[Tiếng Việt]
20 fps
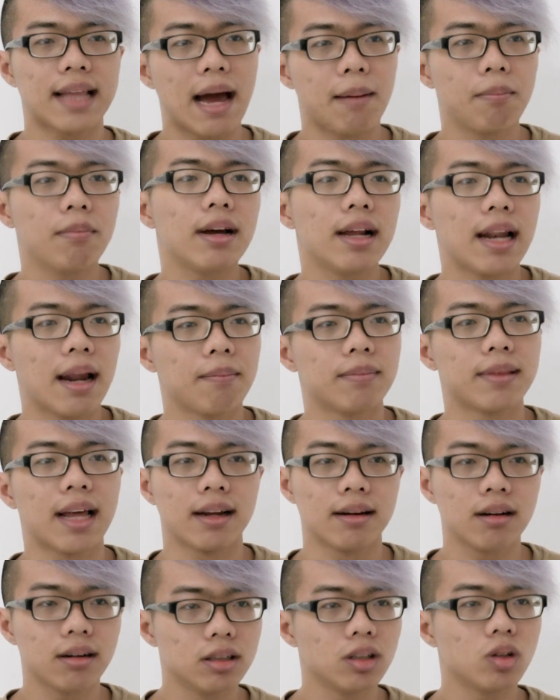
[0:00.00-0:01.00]
85 tại
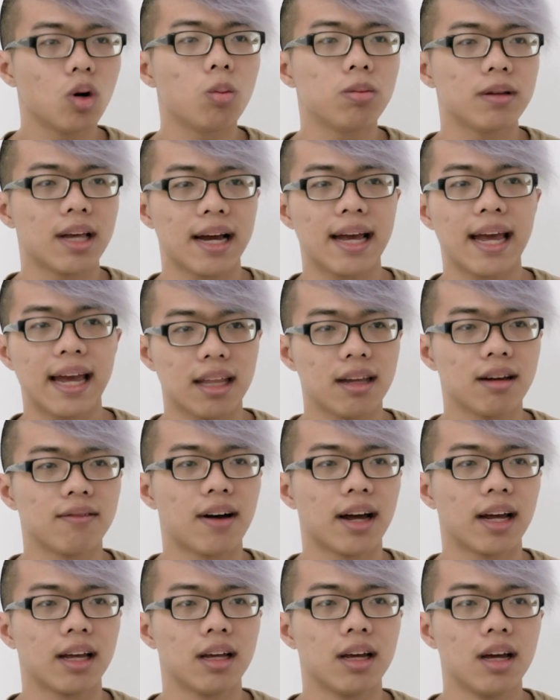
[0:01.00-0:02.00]
nước Úc chẳng hạn như
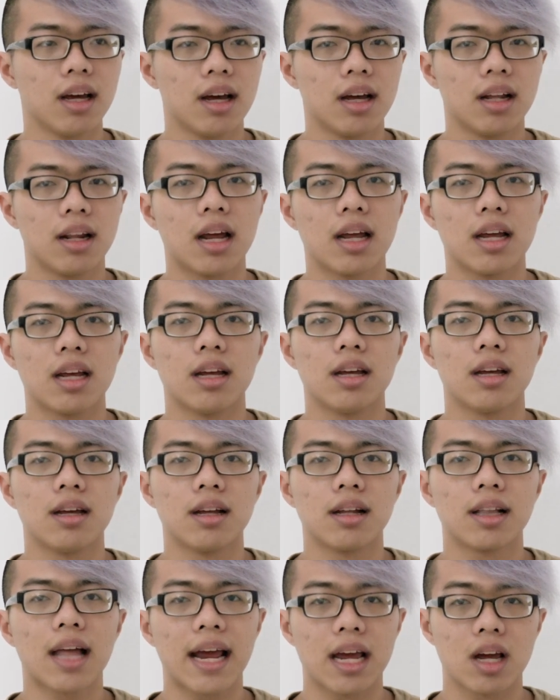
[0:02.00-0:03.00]
vậy. Thì
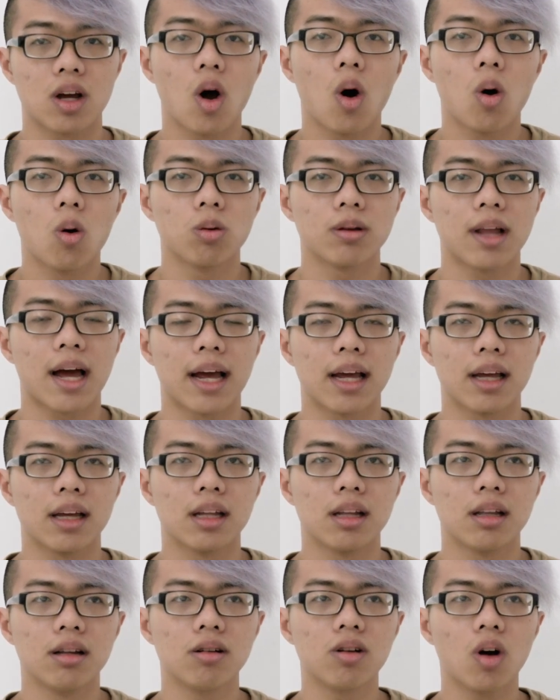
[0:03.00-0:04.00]
thầy cô tại
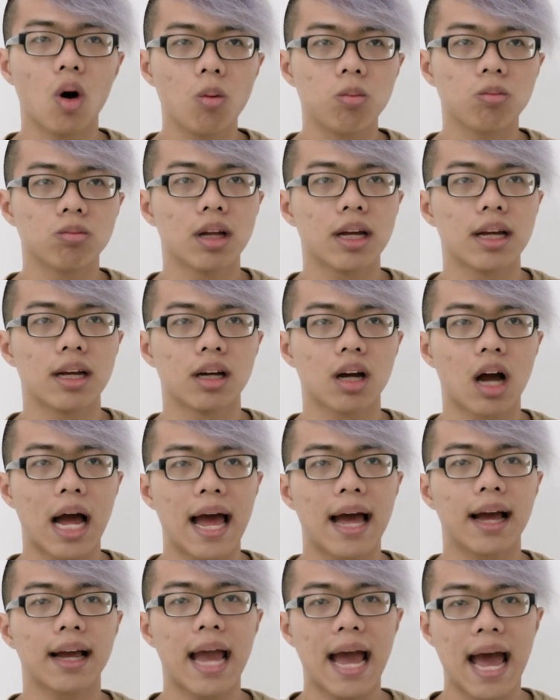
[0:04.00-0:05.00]
nước Úc thì
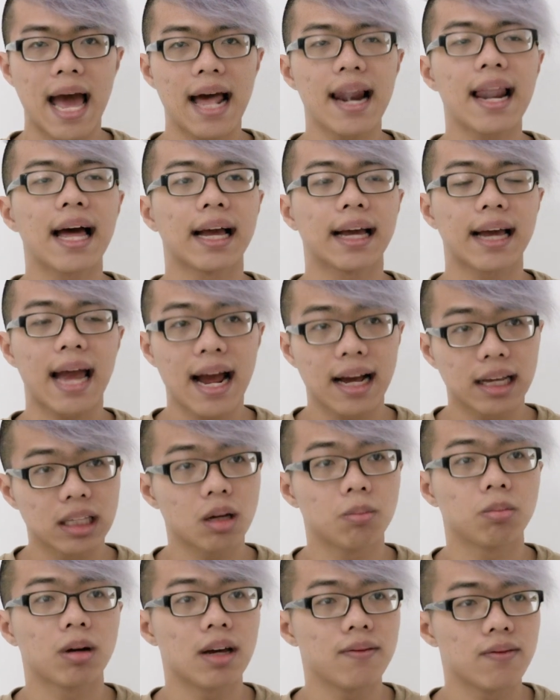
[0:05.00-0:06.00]
khá là căng
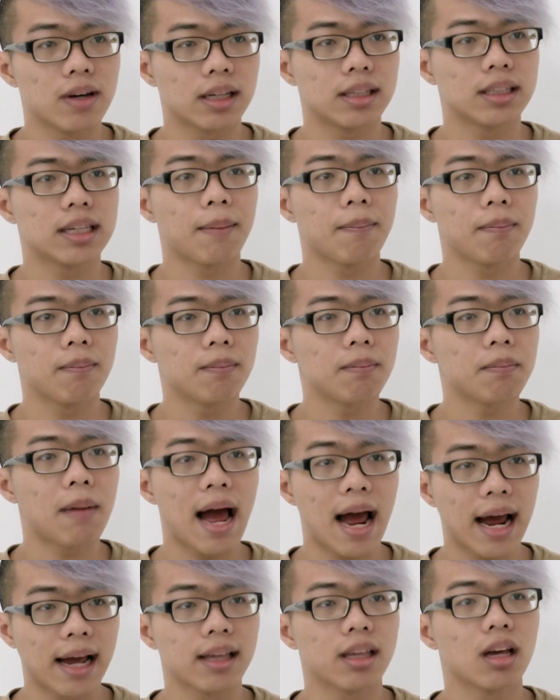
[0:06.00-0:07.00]
trong cái việc chấm
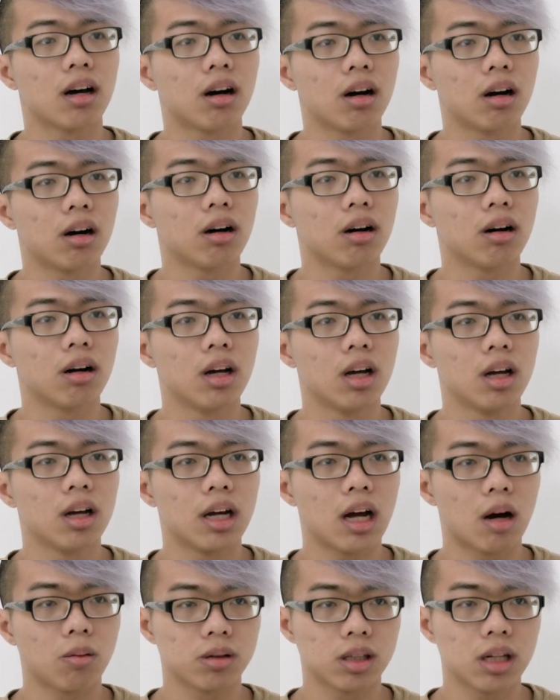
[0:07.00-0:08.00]
bài cho
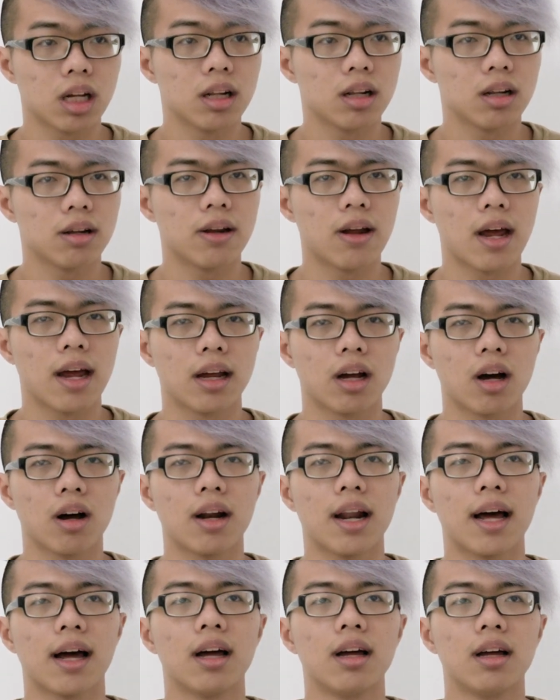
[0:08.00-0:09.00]
học sinh về
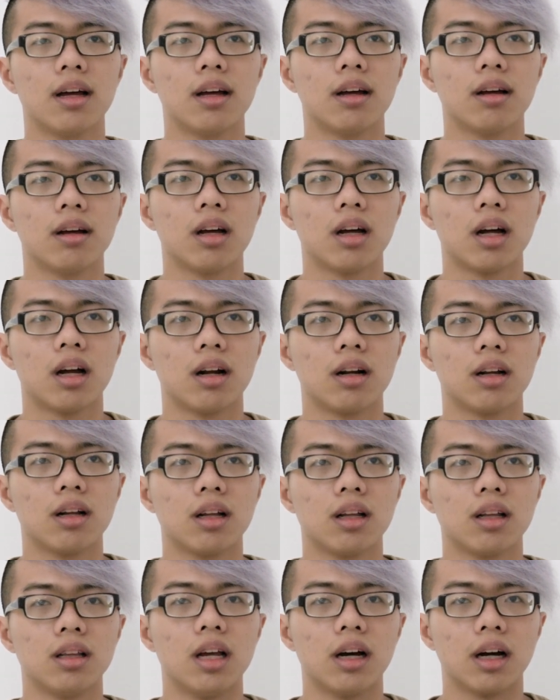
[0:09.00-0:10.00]
gọi là
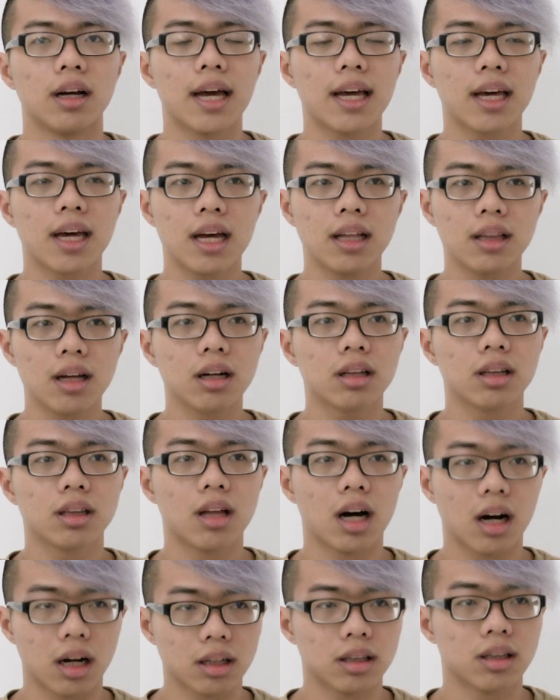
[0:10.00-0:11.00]
những cái kiến thức
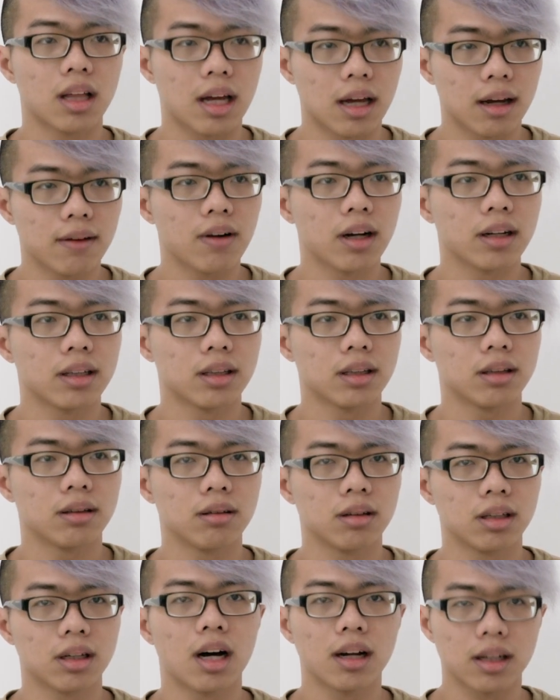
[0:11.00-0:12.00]
thực tiễn và
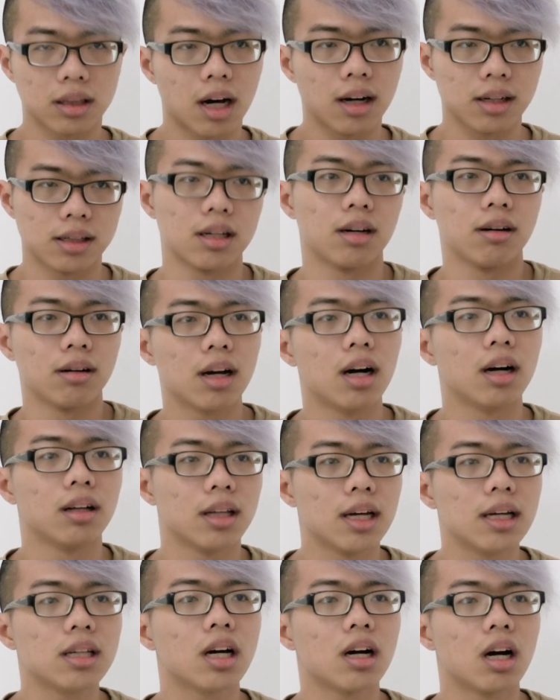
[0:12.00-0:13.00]
thật sự cần
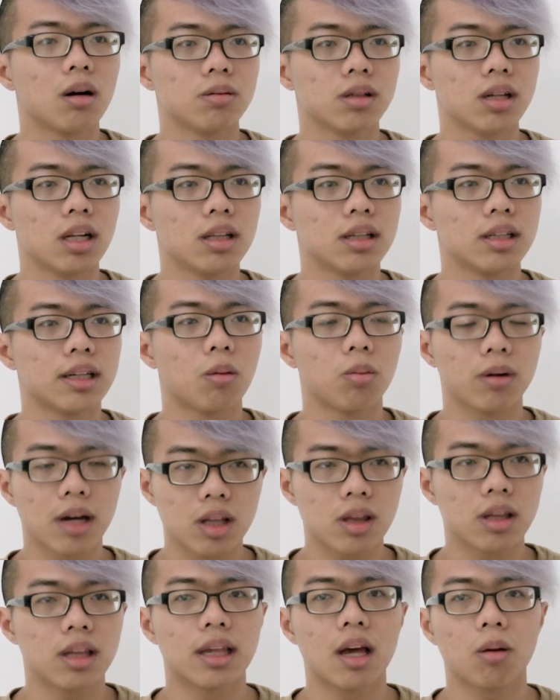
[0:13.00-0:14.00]
thiết cho học sinh
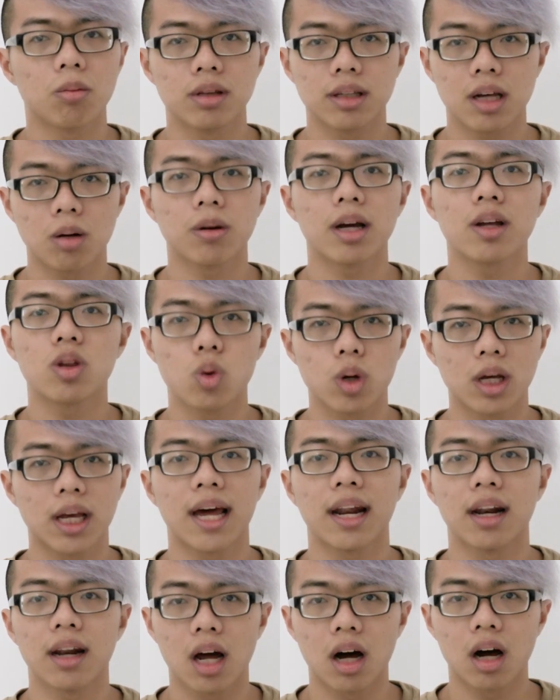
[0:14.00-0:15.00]
trong cái chuyên
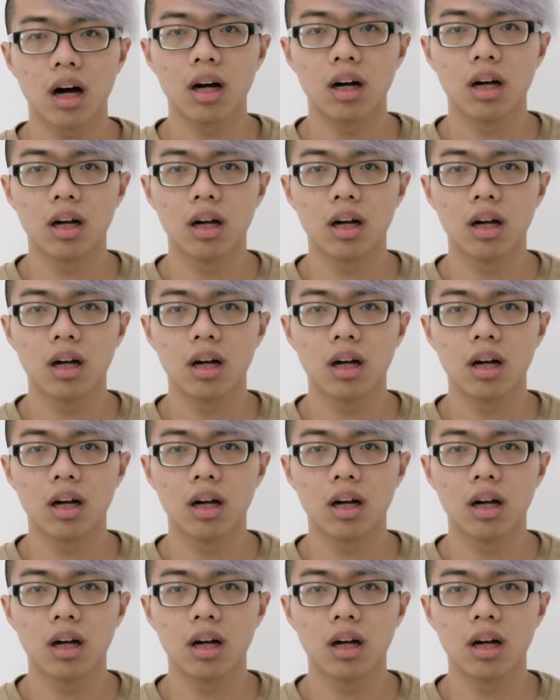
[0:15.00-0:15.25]
ngành đó.